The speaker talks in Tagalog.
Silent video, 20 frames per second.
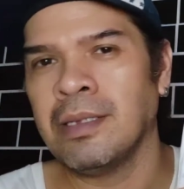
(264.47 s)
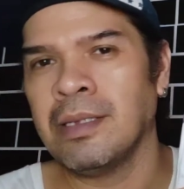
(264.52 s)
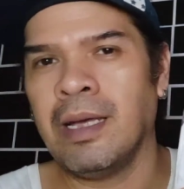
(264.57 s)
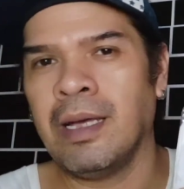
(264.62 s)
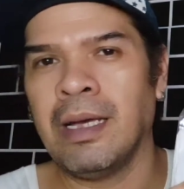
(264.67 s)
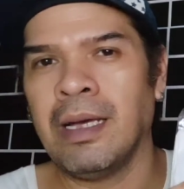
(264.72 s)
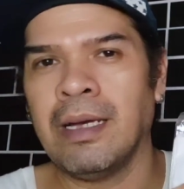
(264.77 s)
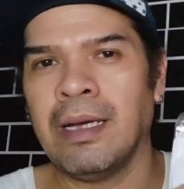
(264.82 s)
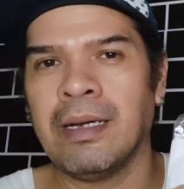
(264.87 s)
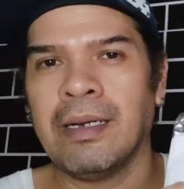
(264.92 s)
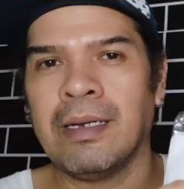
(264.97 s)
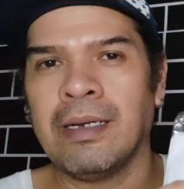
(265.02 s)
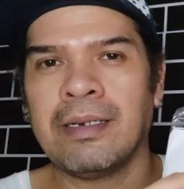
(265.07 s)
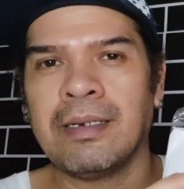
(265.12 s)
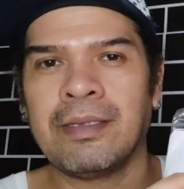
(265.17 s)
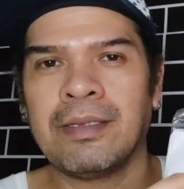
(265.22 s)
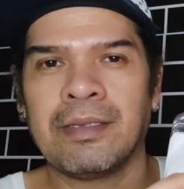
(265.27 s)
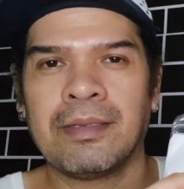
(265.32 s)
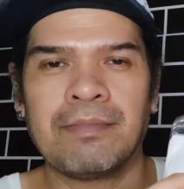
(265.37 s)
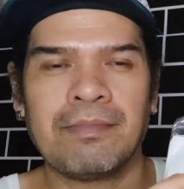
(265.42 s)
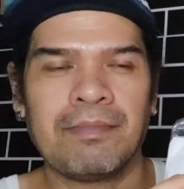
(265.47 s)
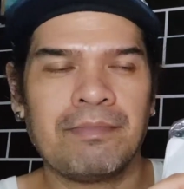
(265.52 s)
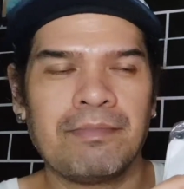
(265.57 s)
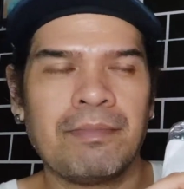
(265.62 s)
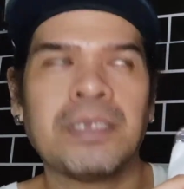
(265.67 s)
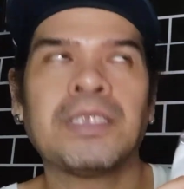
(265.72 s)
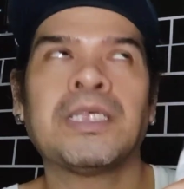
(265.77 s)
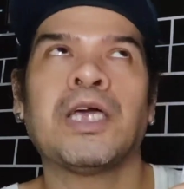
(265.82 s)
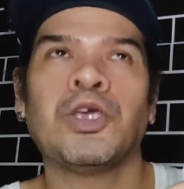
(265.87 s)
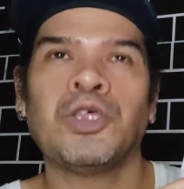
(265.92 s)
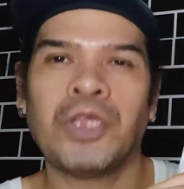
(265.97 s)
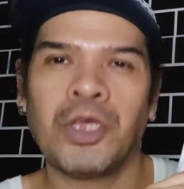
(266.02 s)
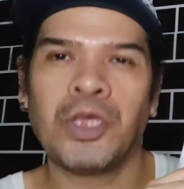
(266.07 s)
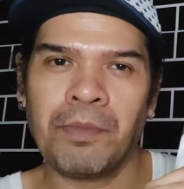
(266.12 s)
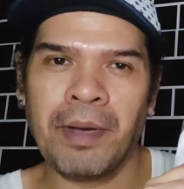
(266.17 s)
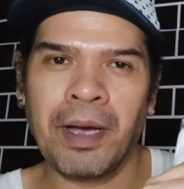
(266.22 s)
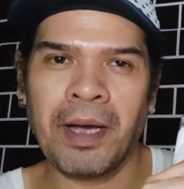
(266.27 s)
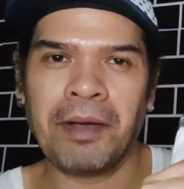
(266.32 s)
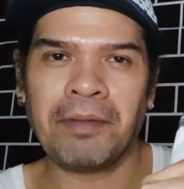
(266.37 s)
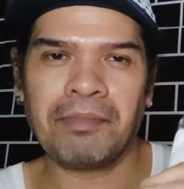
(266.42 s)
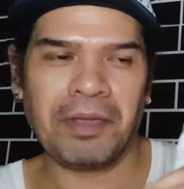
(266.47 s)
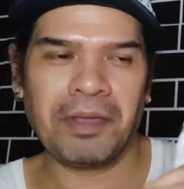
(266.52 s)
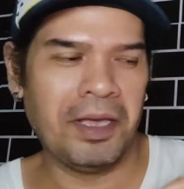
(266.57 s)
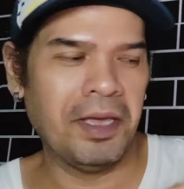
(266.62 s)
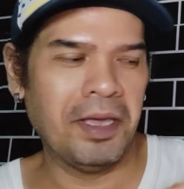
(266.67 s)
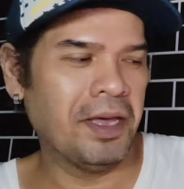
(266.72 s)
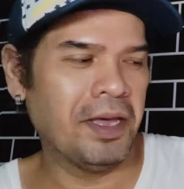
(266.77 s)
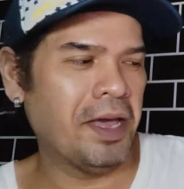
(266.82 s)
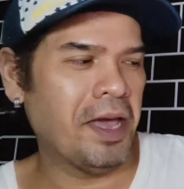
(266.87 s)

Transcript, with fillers: Na basta yun na yung makating.